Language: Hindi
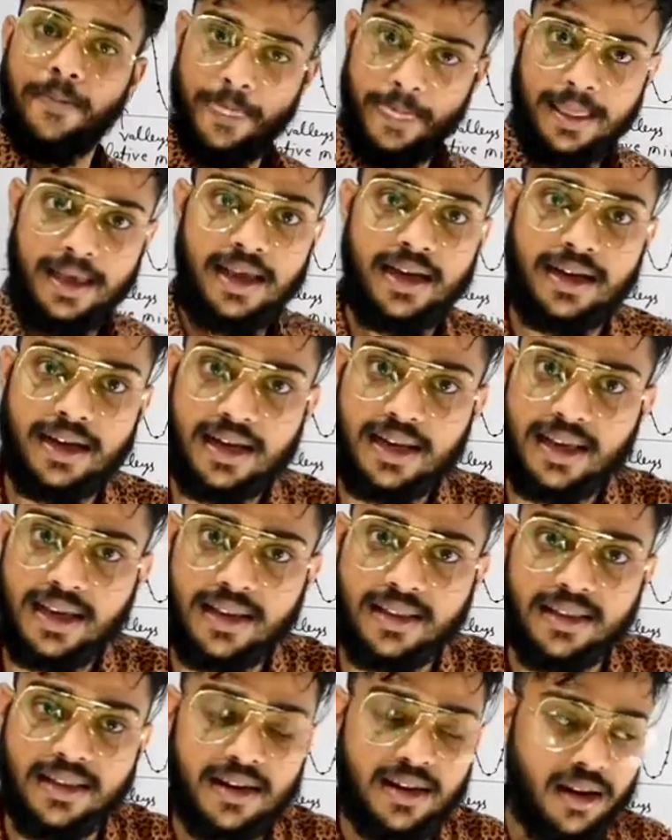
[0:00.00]
एक गली के
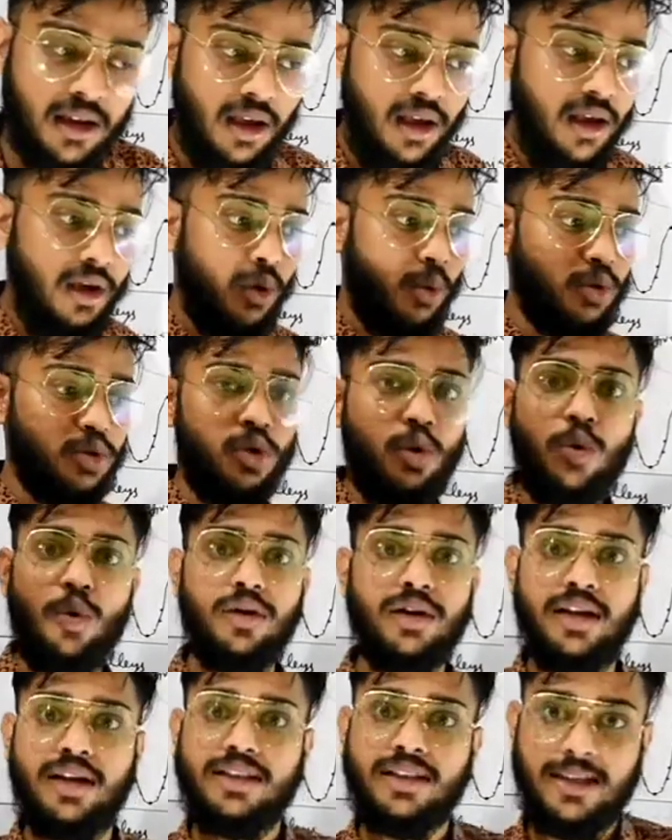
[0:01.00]
अंदर कुछ लोग
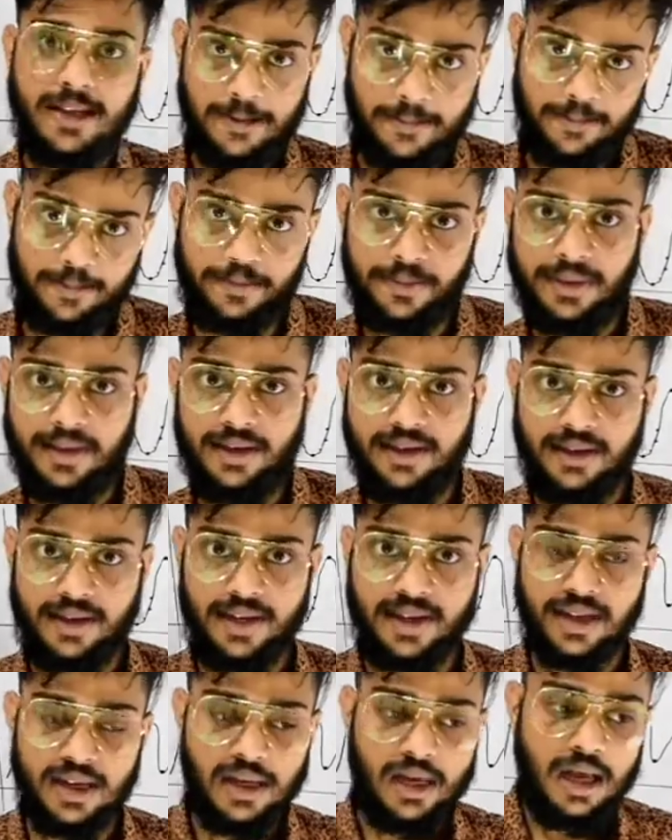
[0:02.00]
रहते हैं ठीक
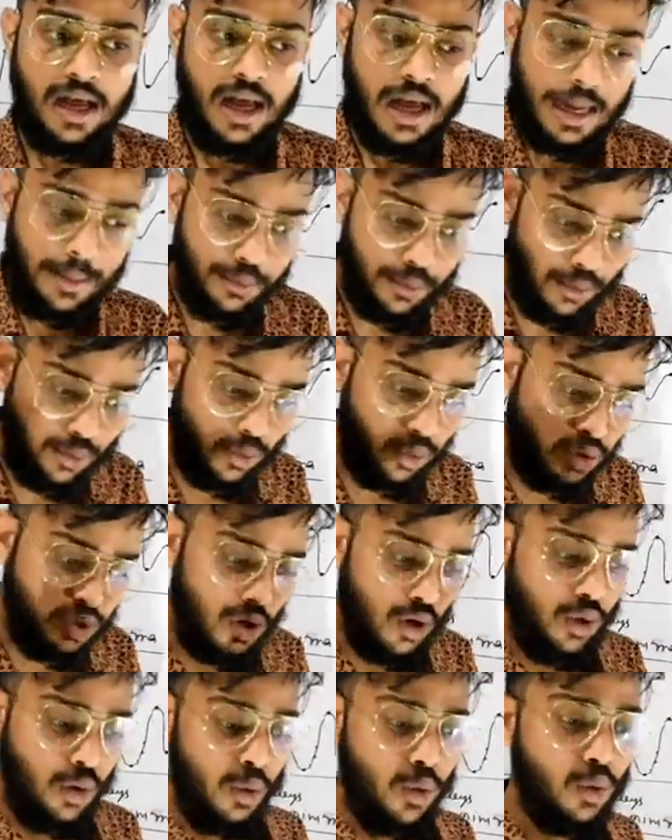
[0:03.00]
है अब कुछ
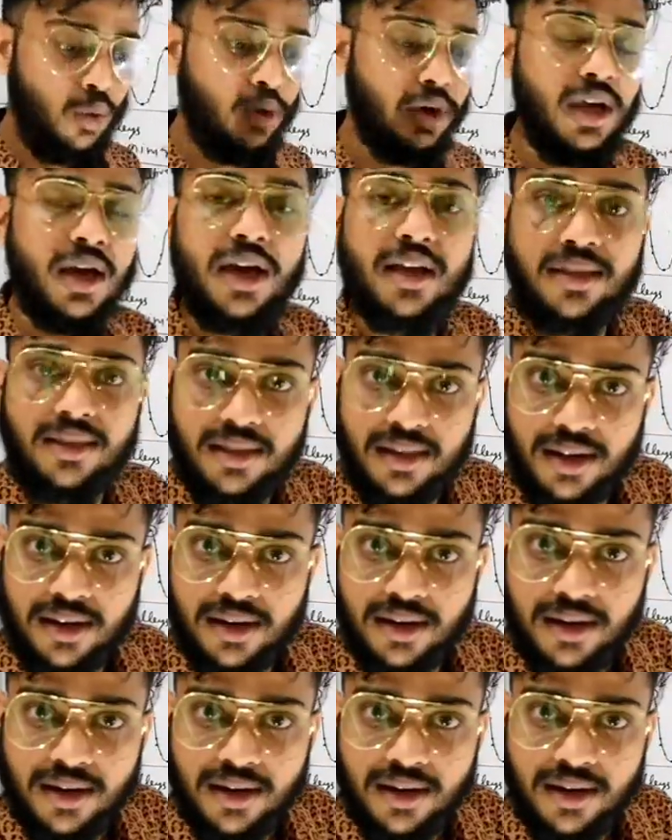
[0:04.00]
लोगों के अंदर